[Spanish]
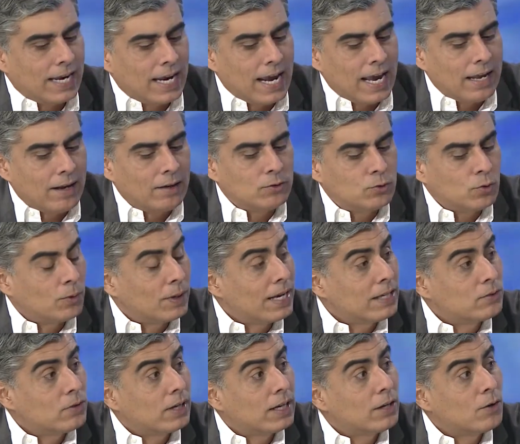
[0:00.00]
Y, eh, y
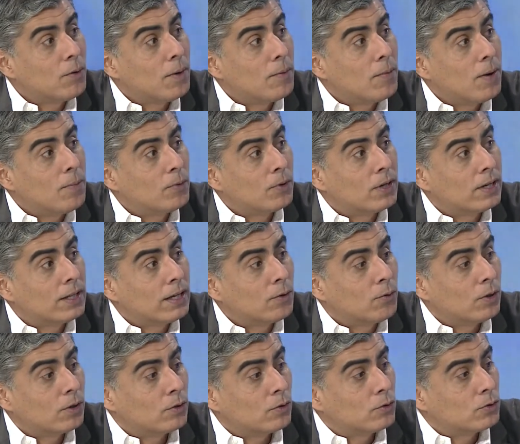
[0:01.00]
sobre eso es que nos vamos a poner de
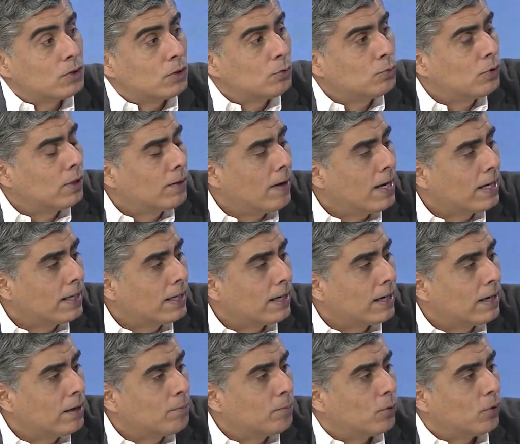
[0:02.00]
acuerdo. No si tú te vas a
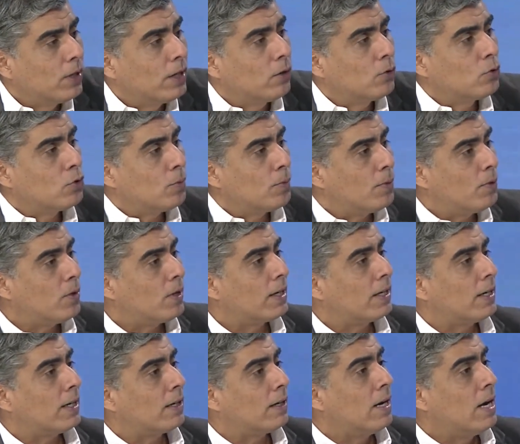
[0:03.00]
quedar en el poder o yo me voy
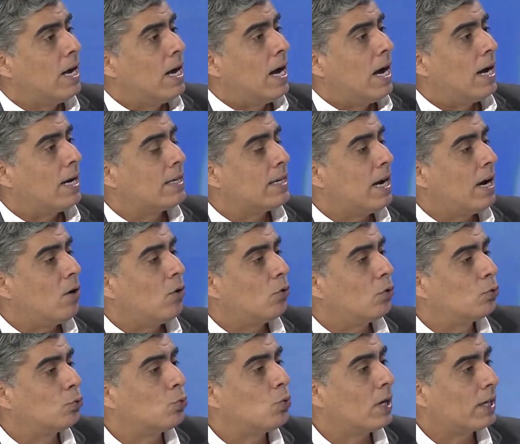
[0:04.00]
a quedar allá
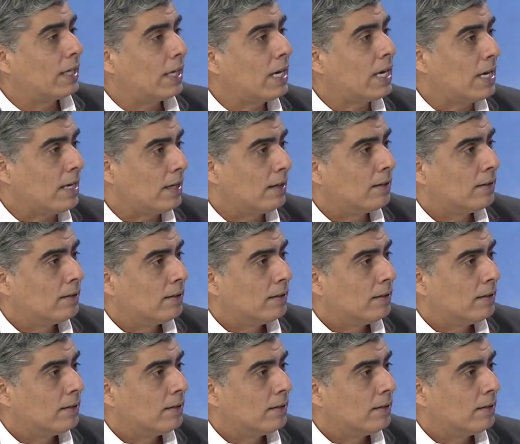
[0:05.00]
o tú aquí.